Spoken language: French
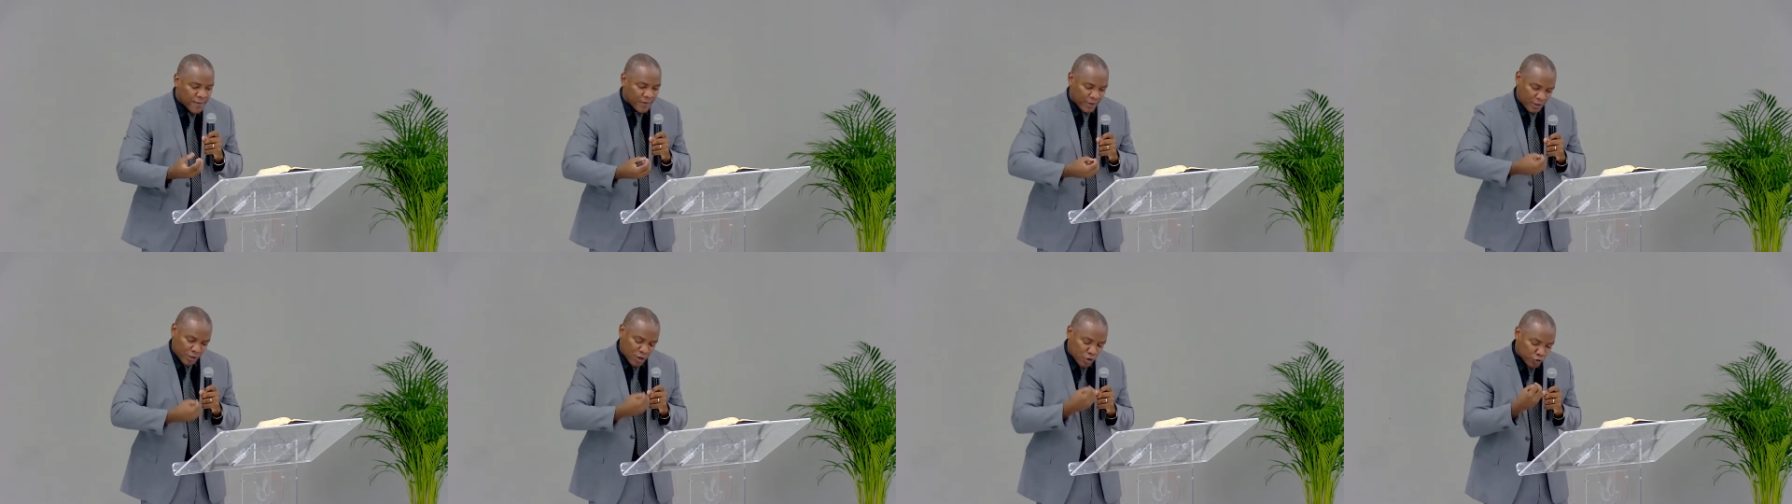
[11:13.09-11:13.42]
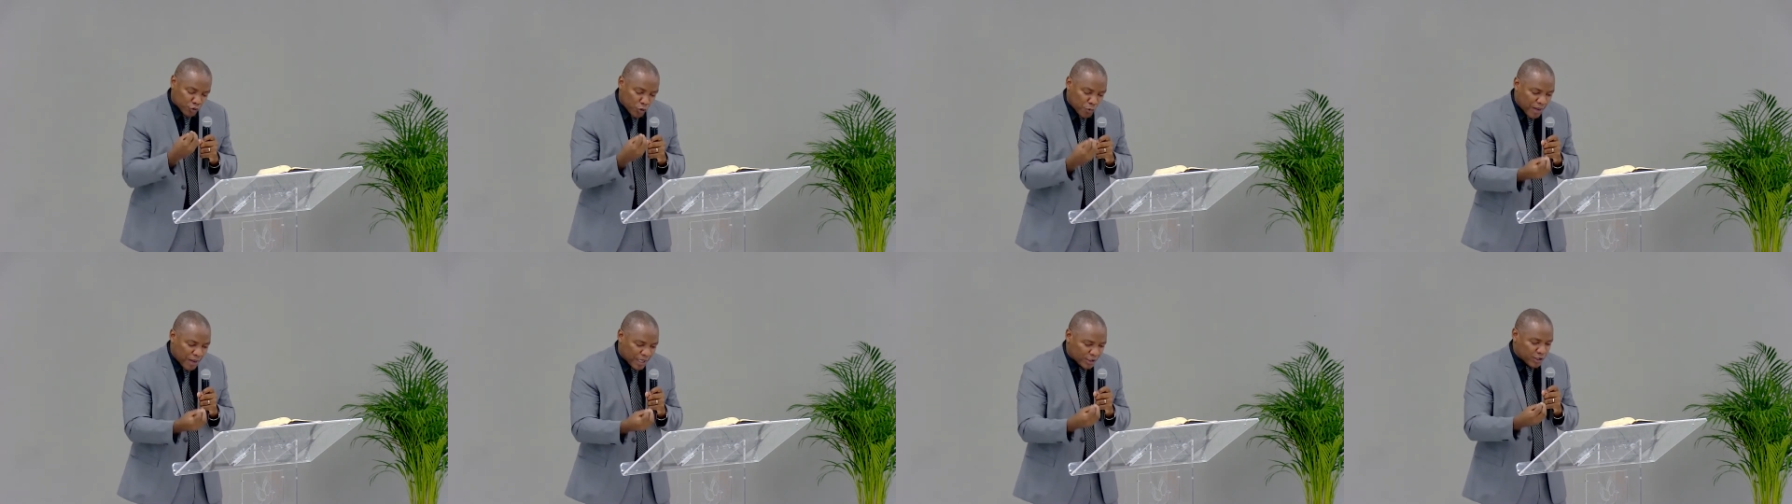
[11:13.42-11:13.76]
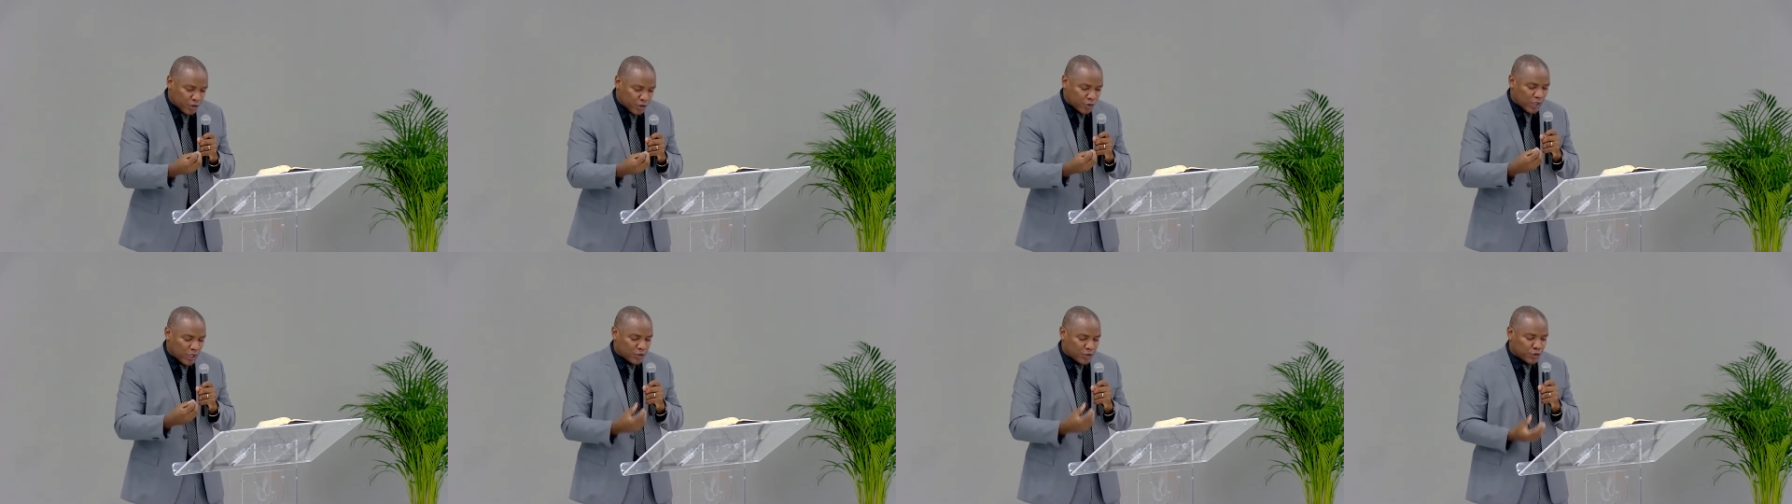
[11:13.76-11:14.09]
quand on parle
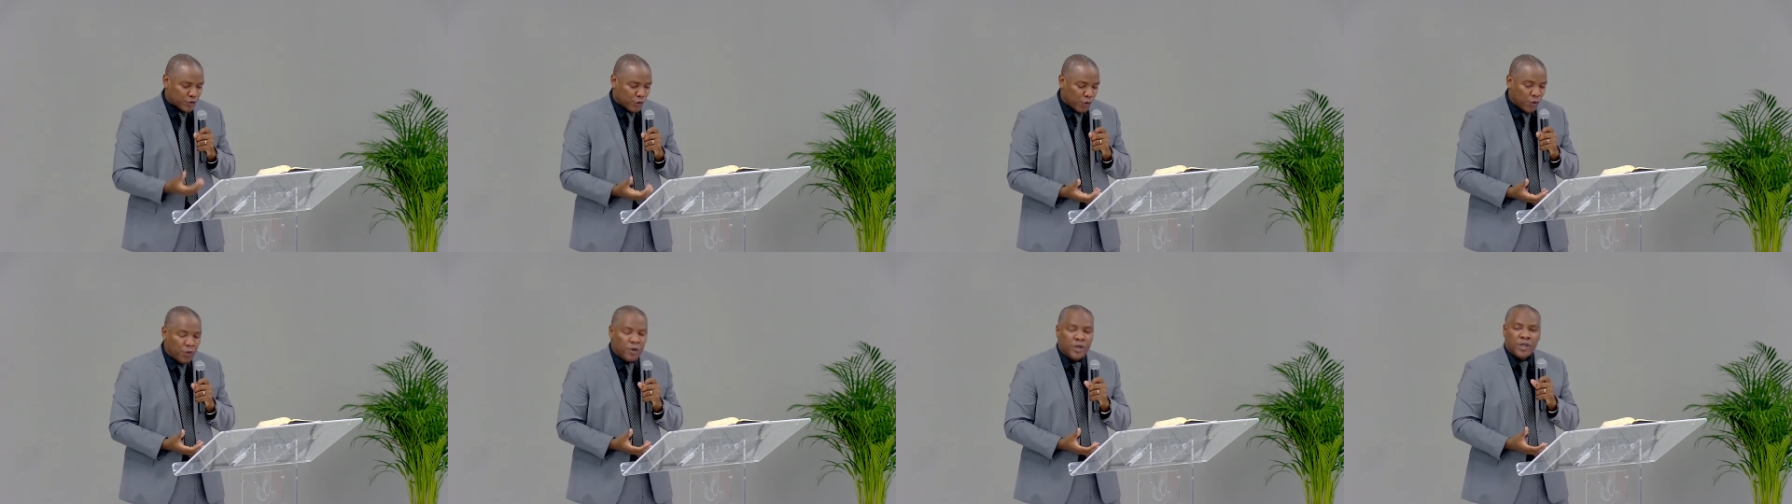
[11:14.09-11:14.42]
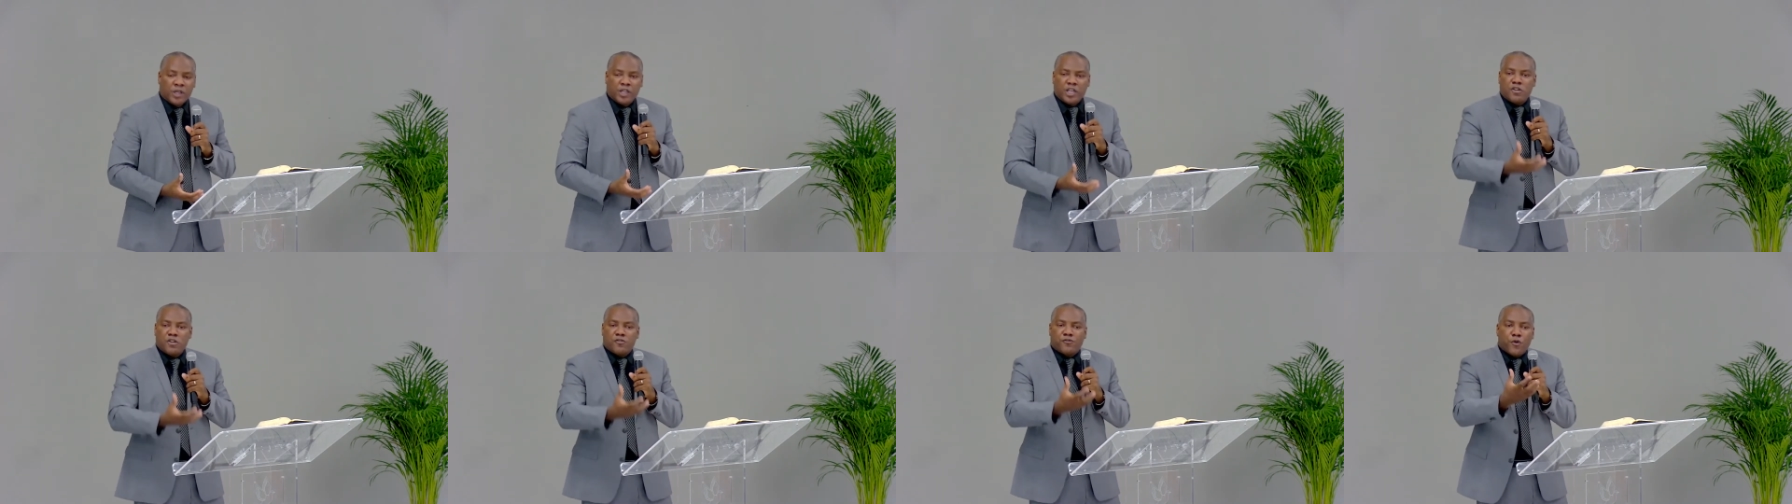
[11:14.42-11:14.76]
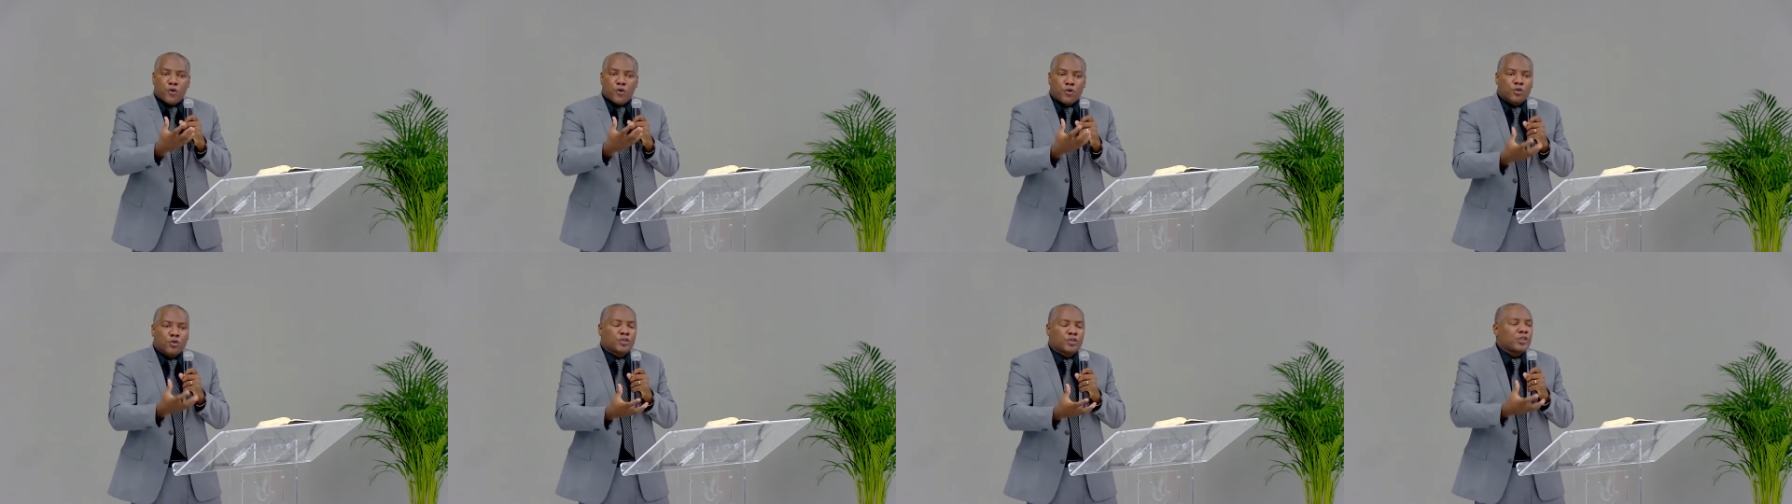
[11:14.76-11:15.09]
d'éducation, il faut
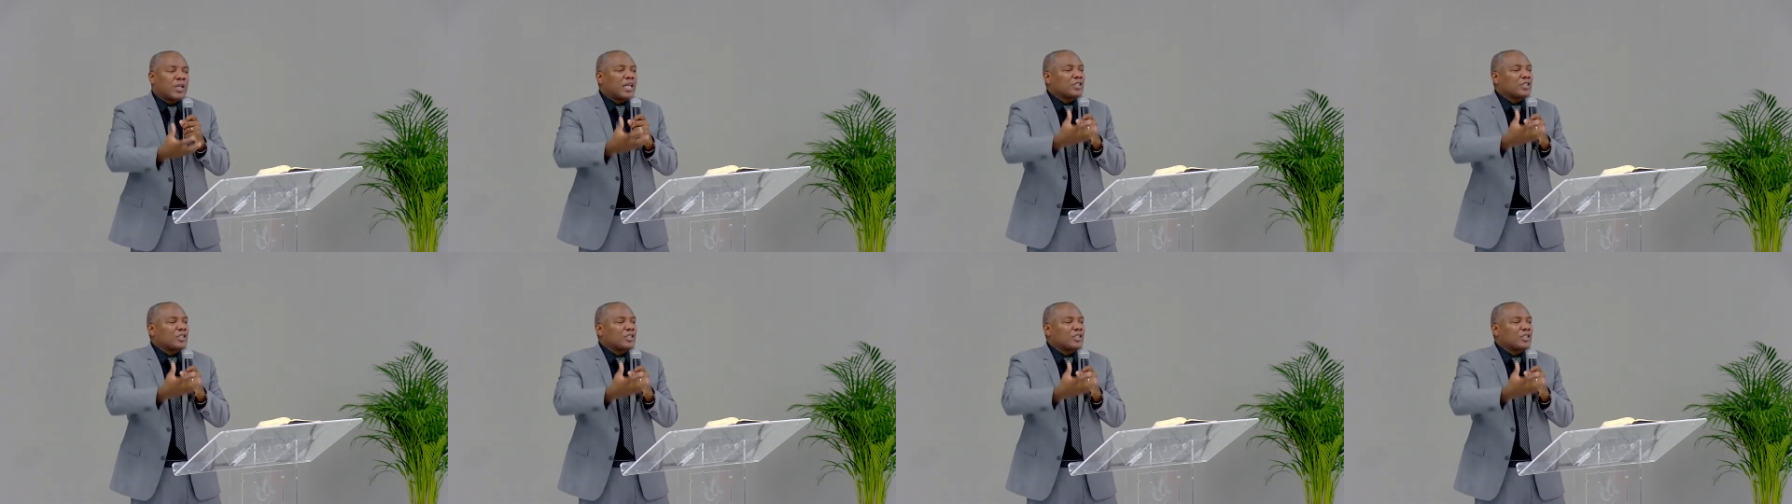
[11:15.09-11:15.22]
que cela